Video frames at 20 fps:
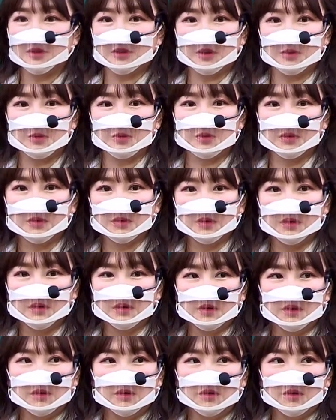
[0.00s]
이렇게 하면서
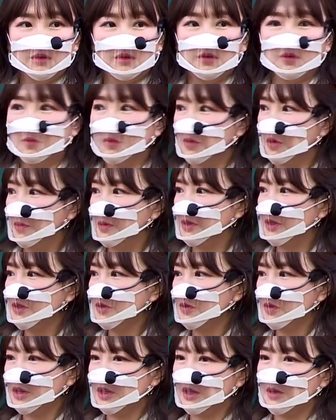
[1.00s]
그럼 그 옆에
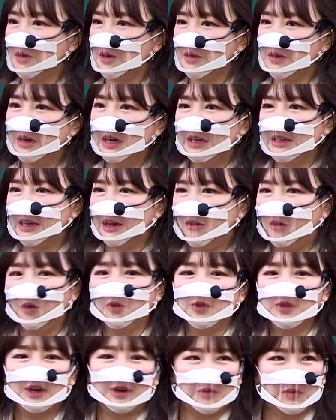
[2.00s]
친구들한테 와서 야
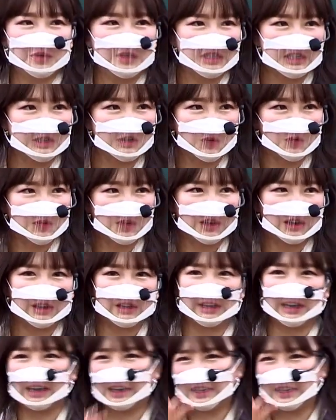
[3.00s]
어느 학원은 이렇대 야